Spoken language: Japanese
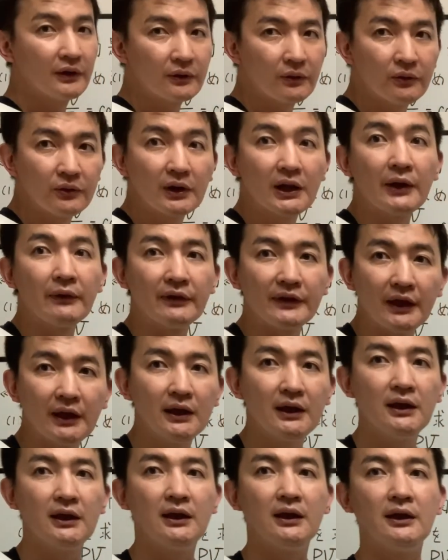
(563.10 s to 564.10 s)
今回は
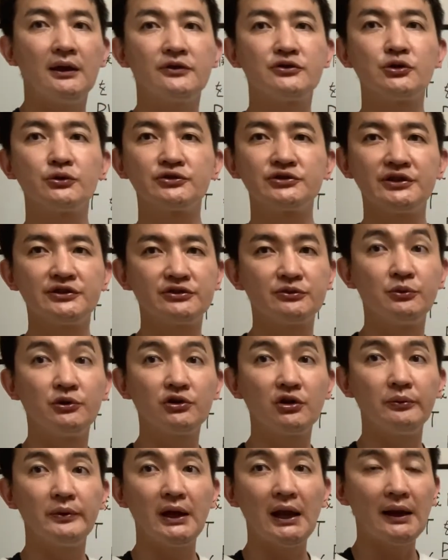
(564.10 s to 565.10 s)
ね、えー、直接
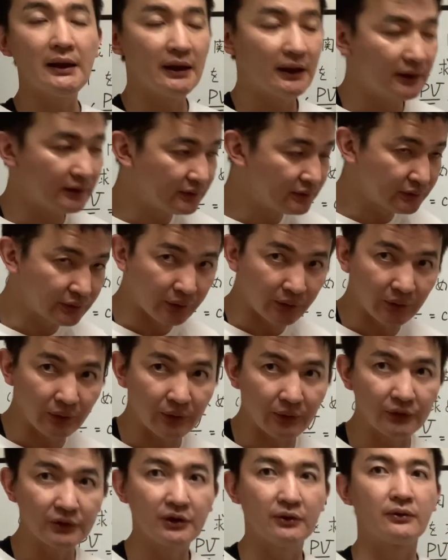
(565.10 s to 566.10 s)
求める方
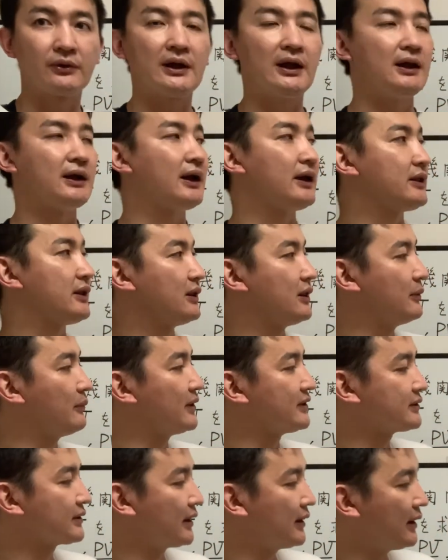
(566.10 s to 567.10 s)
法っていうのを考えていってま
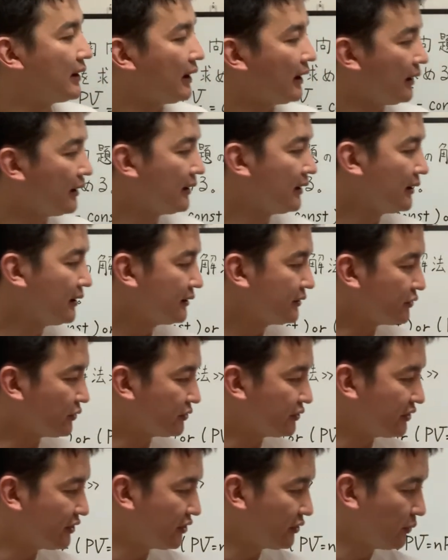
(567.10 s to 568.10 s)
すから、直
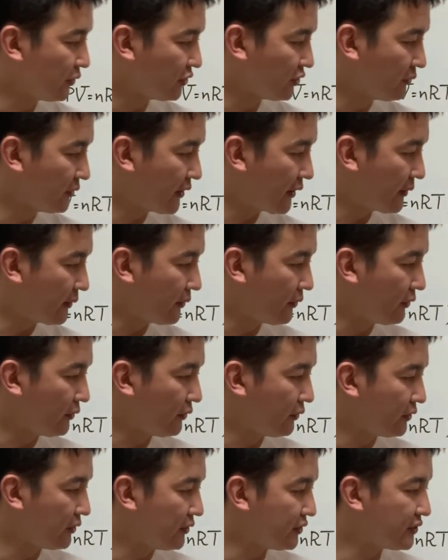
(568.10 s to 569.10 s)
接求めれる方
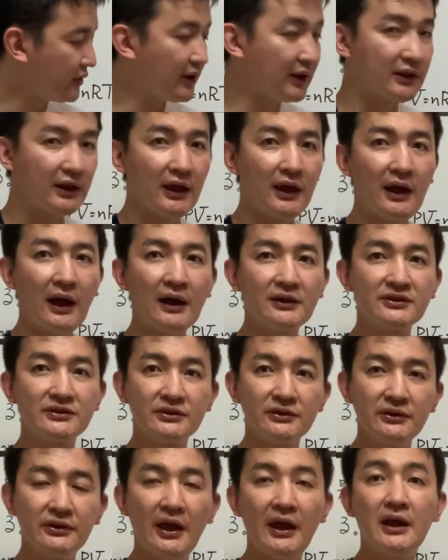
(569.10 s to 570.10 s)
法としては、低
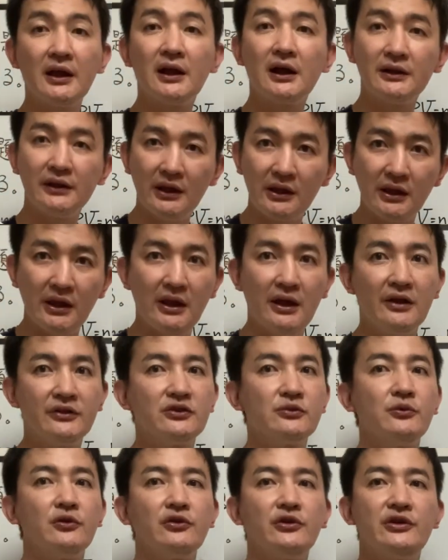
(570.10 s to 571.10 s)
圧変化で低圧
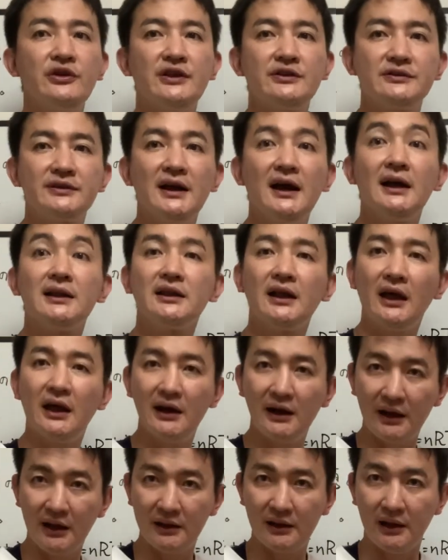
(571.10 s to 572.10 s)
モル比熱が与え
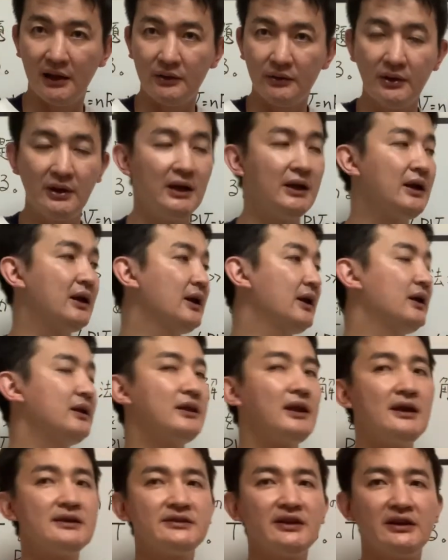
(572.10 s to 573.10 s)
られている。
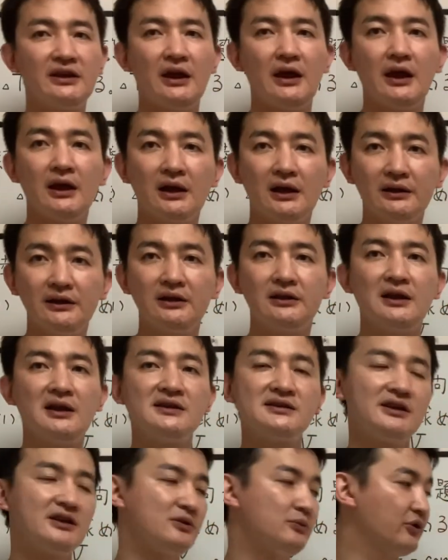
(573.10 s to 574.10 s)
低積変化で低
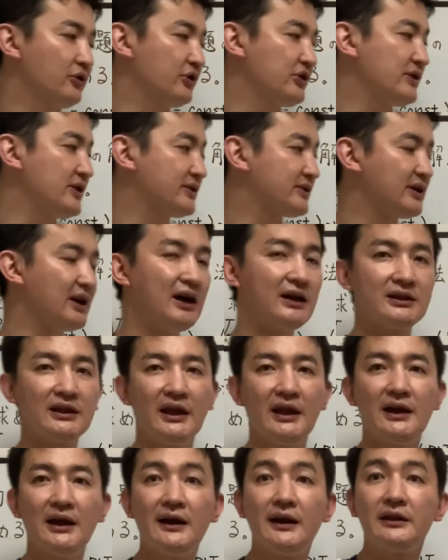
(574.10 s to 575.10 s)
積モル比熱が与
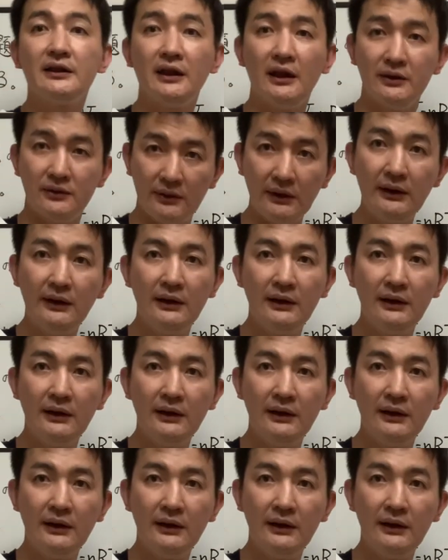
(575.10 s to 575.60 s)
えられている。